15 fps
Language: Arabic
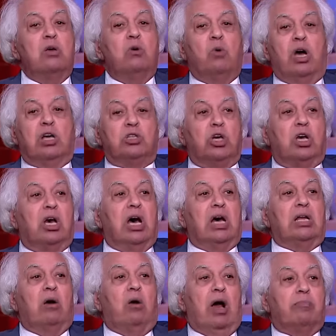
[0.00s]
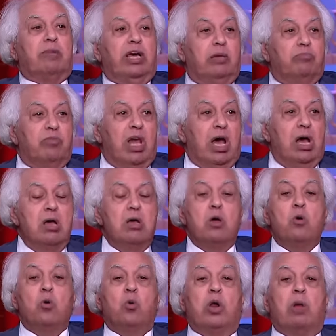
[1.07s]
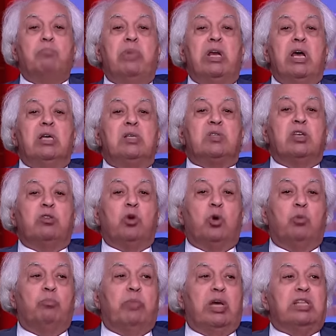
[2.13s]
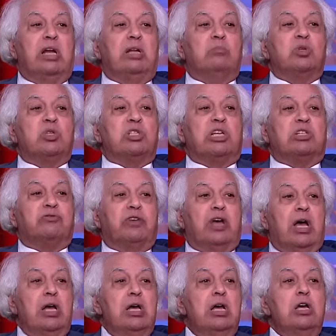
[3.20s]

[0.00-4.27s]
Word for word: واشقائنا وحبايبنا وربنا يزيدهم بدل المستشفى